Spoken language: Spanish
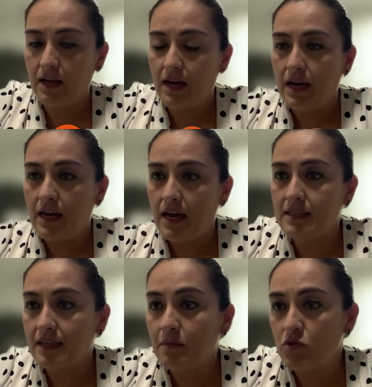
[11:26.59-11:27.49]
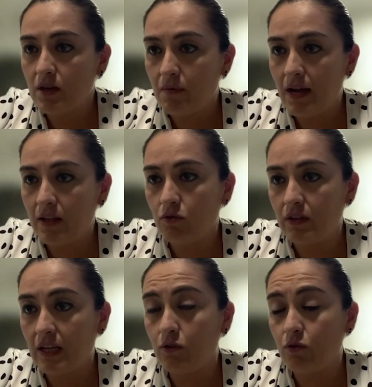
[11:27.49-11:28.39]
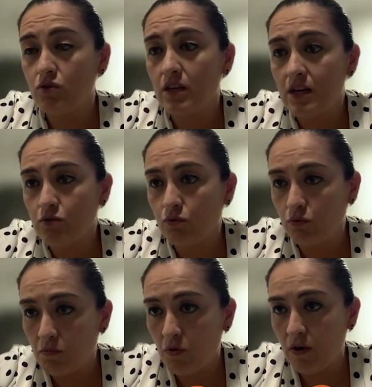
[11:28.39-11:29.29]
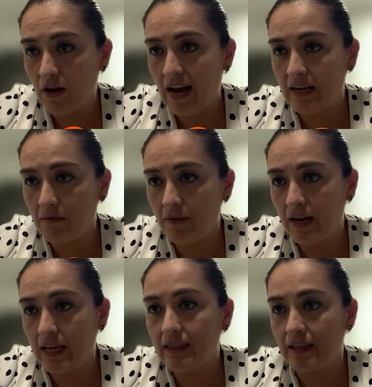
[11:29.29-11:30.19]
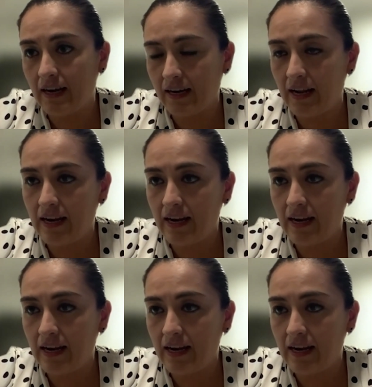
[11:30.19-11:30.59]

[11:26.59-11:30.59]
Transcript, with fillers: Estamos hablando tanto si es un tumor a nivel intracraneal,